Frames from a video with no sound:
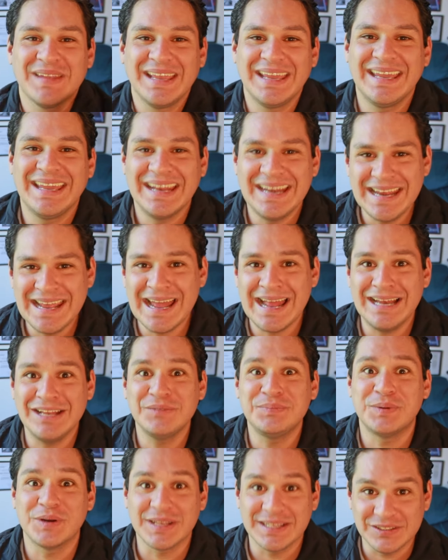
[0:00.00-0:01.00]
geniales
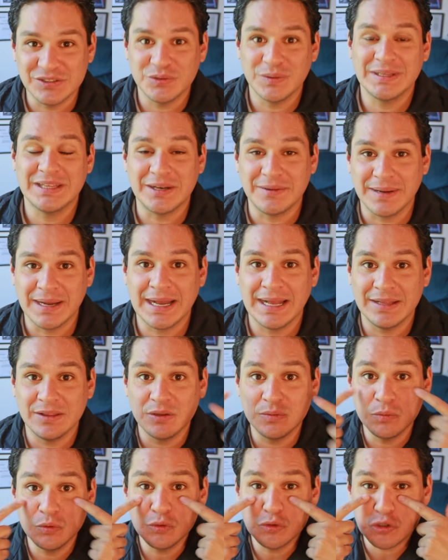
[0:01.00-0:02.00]
porque estuve
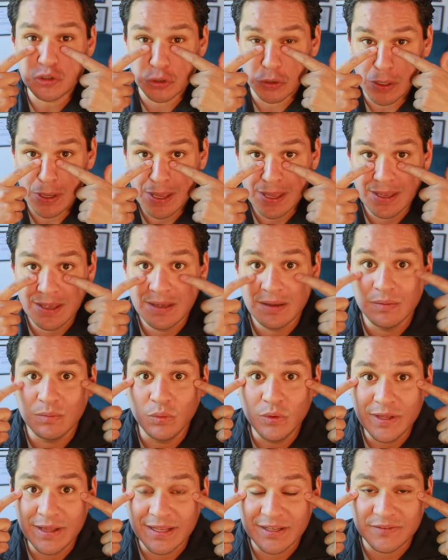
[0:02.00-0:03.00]
trabajando mucho,
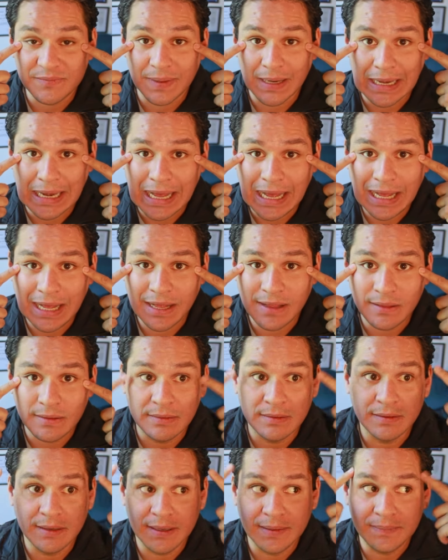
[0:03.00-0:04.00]
muy
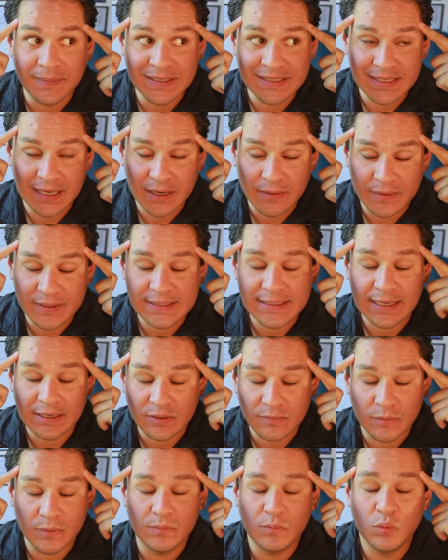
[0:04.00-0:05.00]
desvelado, eh, mi cerebro está
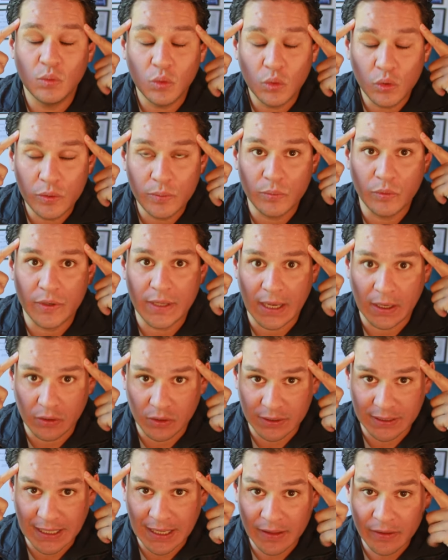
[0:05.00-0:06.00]
como muy, muy
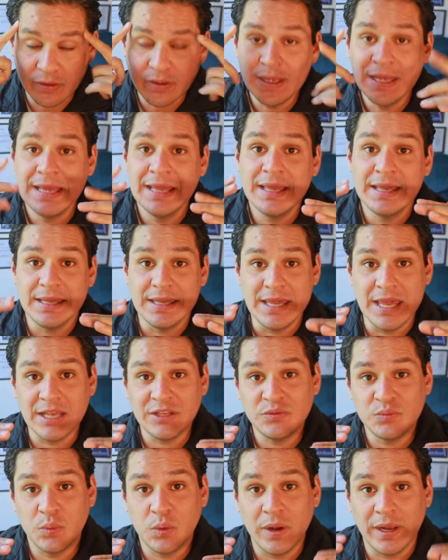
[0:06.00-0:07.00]
agotado. Y
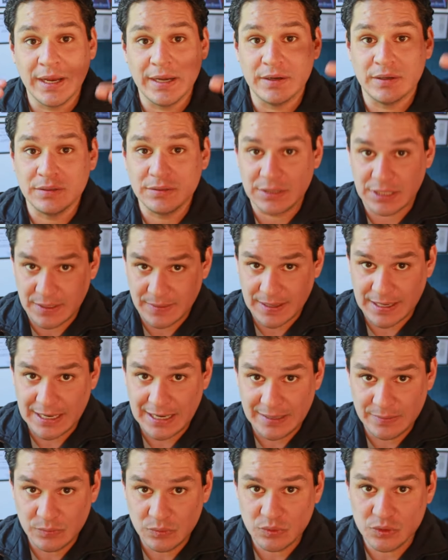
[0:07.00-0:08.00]
es bueno
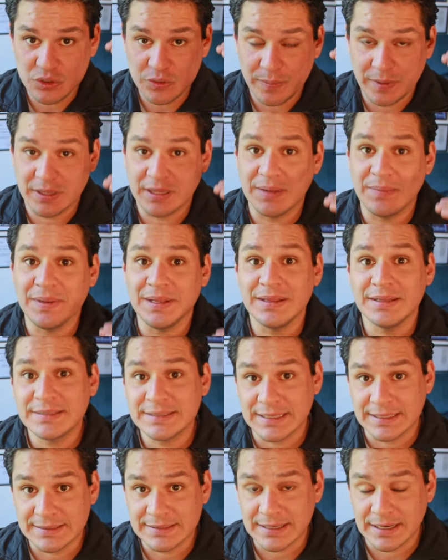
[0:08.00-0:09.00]
trabajar mucho, pero también
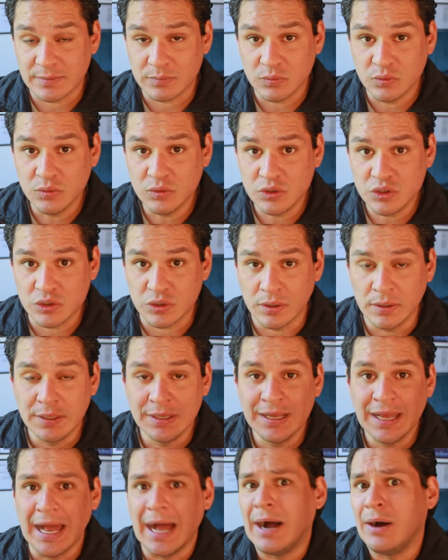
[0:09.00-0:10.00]
descansar mucho,
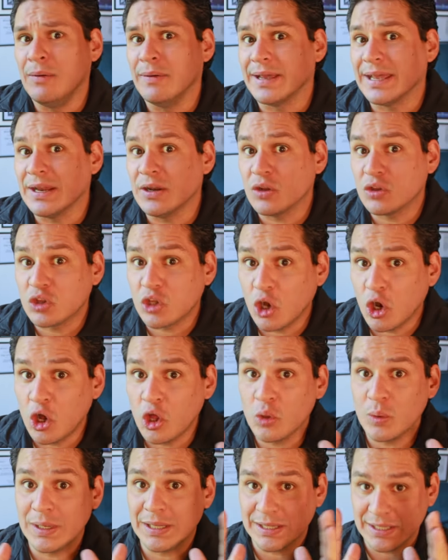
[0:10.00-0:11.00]
aunque no
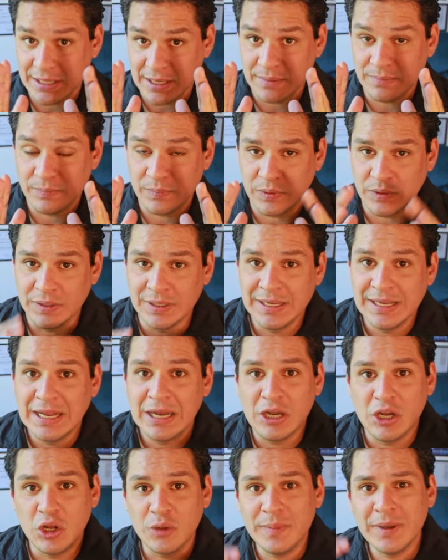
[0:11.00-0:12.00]
todo el tiempo.
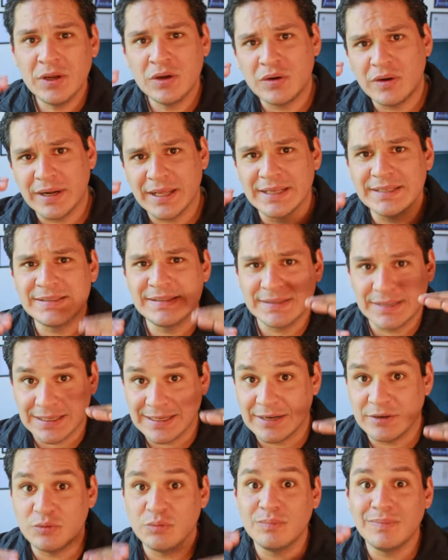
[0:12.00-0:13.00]
Lo mejor es
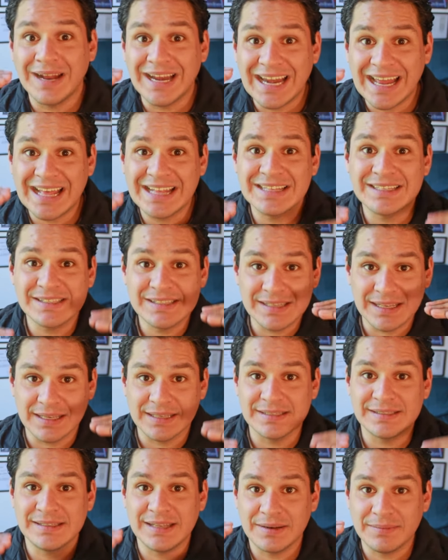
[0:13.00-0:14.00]
tener un balance,
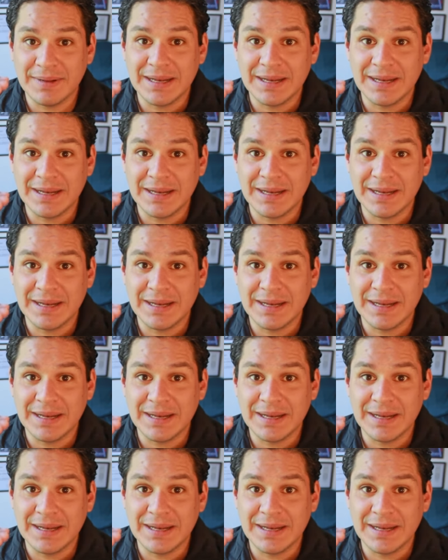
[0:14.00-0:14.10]
estar